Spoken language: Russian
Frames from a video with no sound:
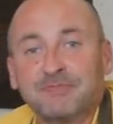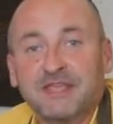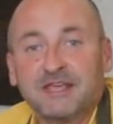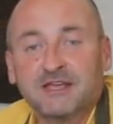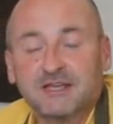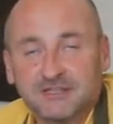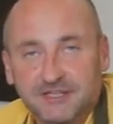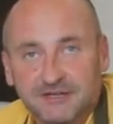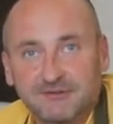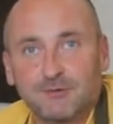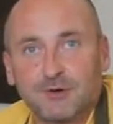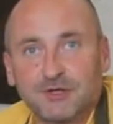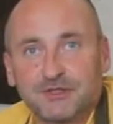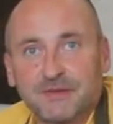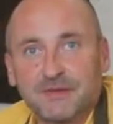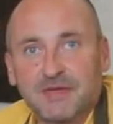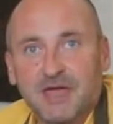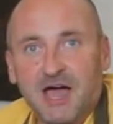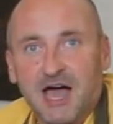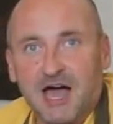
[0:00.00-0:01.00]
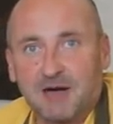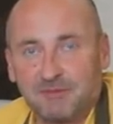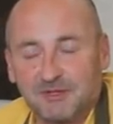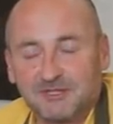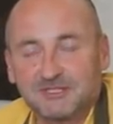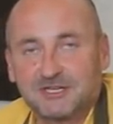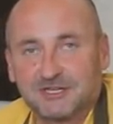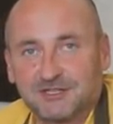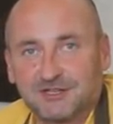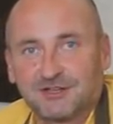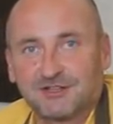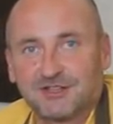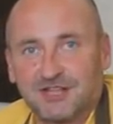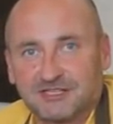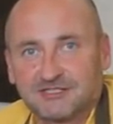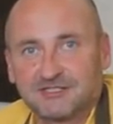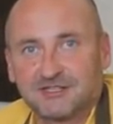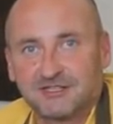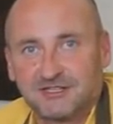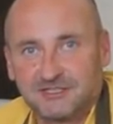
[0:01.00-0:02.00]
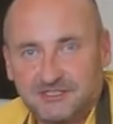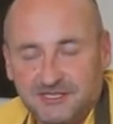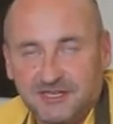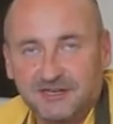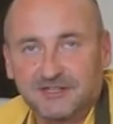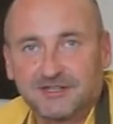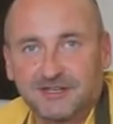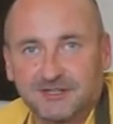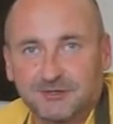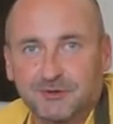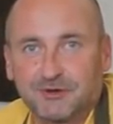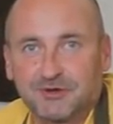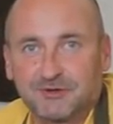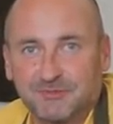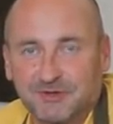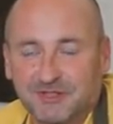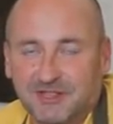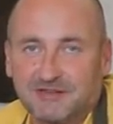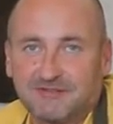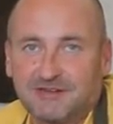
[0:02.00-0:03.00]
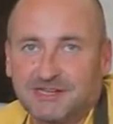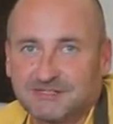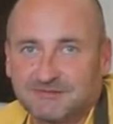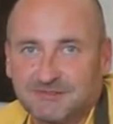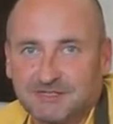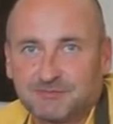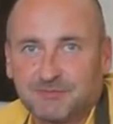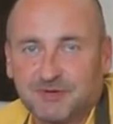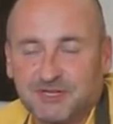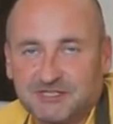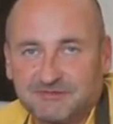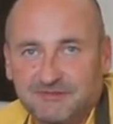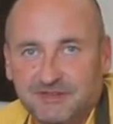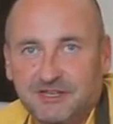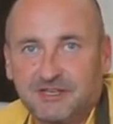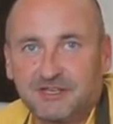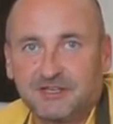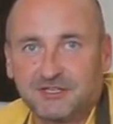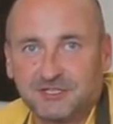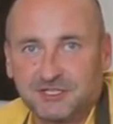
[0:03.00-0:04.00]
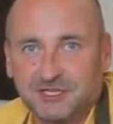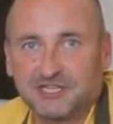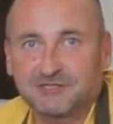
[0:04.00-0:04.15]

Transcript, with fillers: Так вот, обалденно классный десерт, который мы для вас воспроизвели и сейчас